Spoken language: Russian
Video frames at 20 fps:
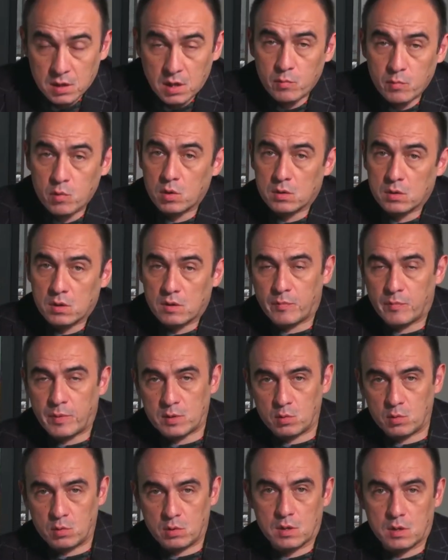там город
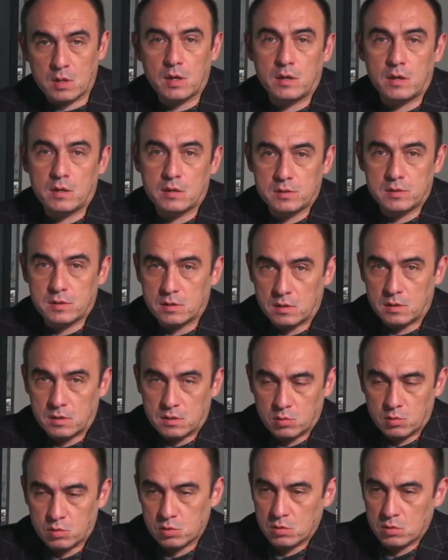Евпатория для ориентира.
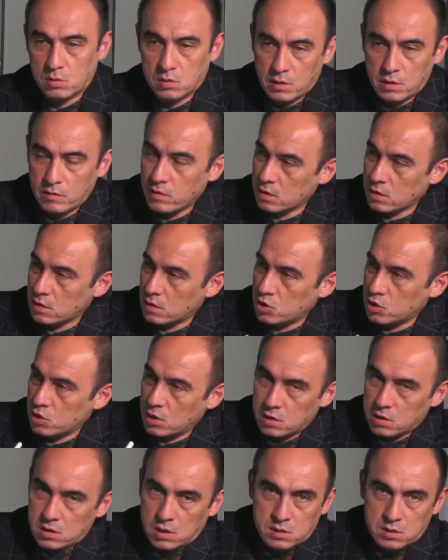То, что, наверное,
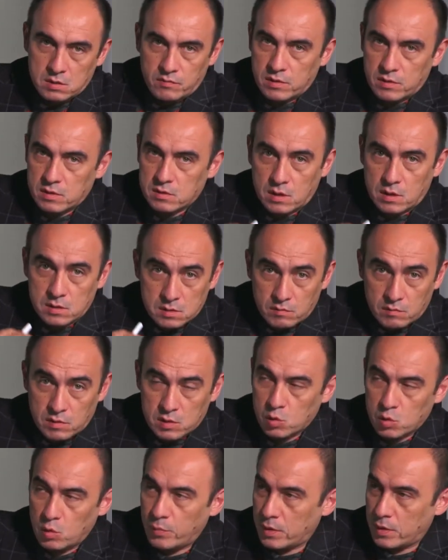начинается от, Сев... от
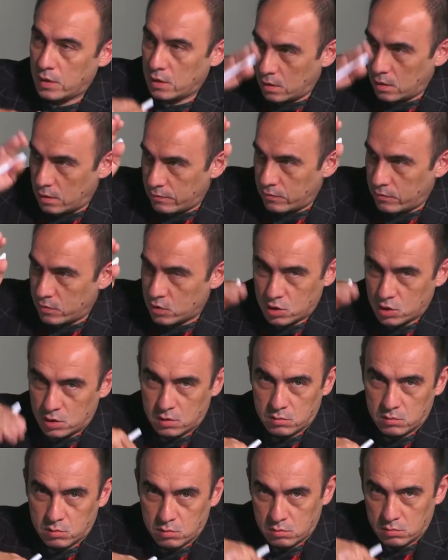Севастополя и выше.
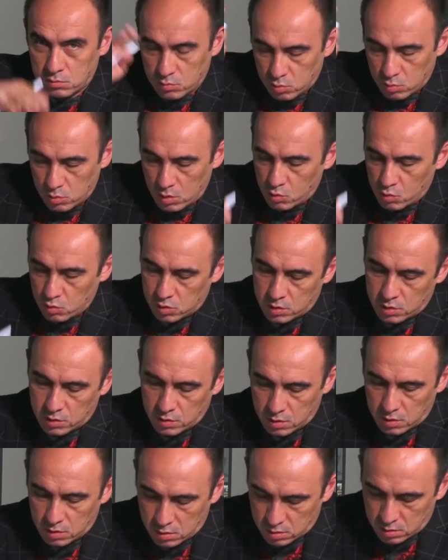Да. Туда уже
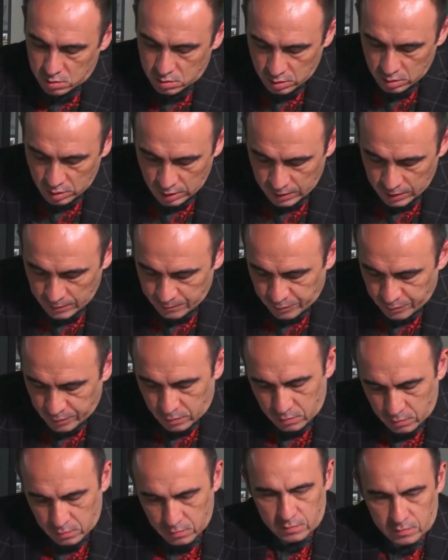к,
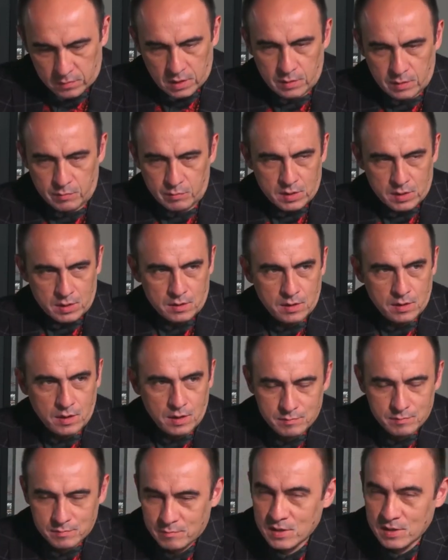к
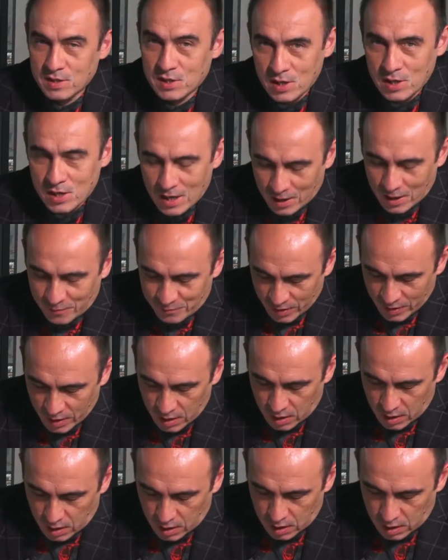берегам материка.
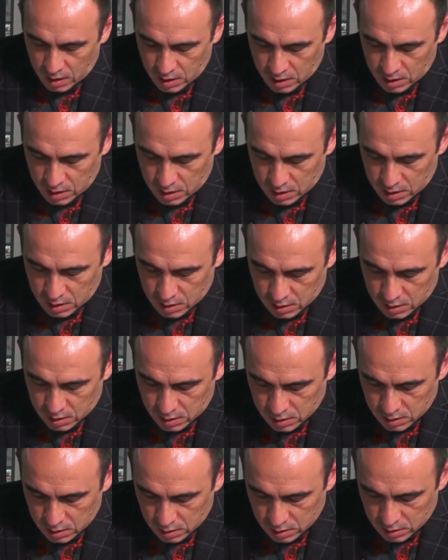
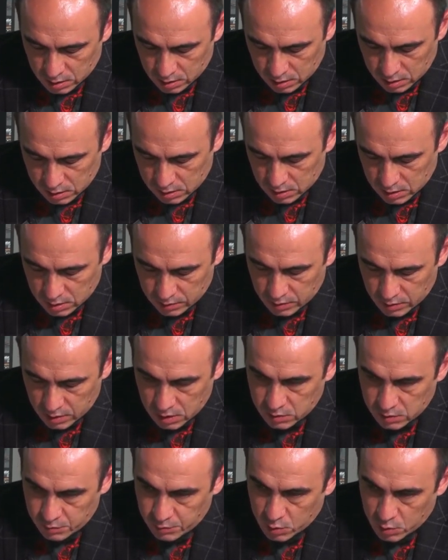А, если
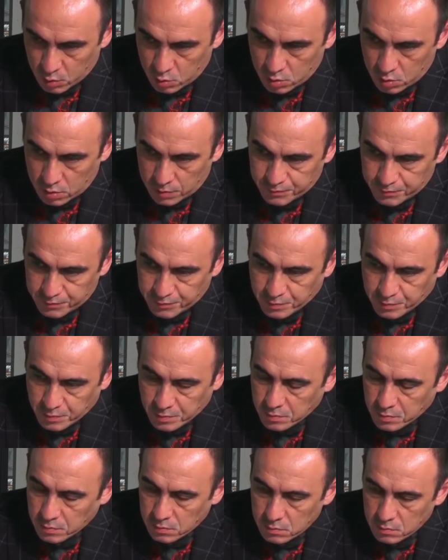говорить про
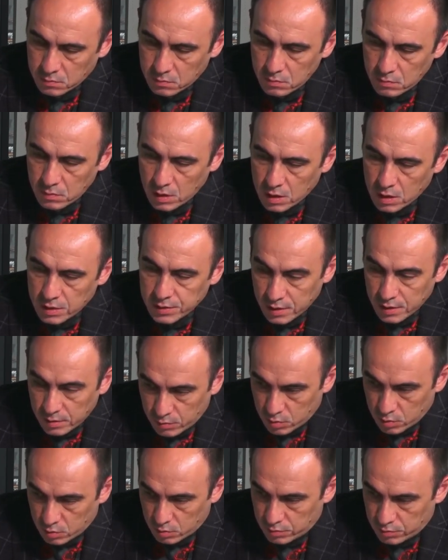
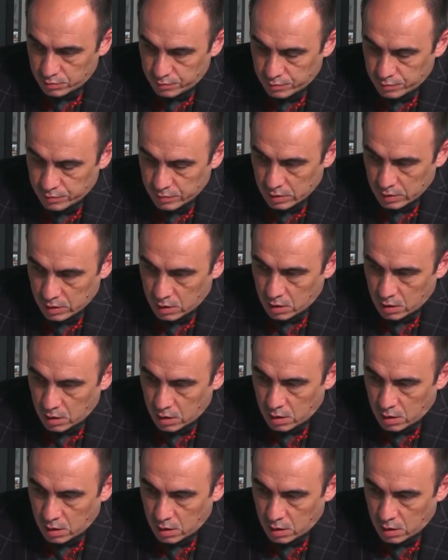землю. Угу.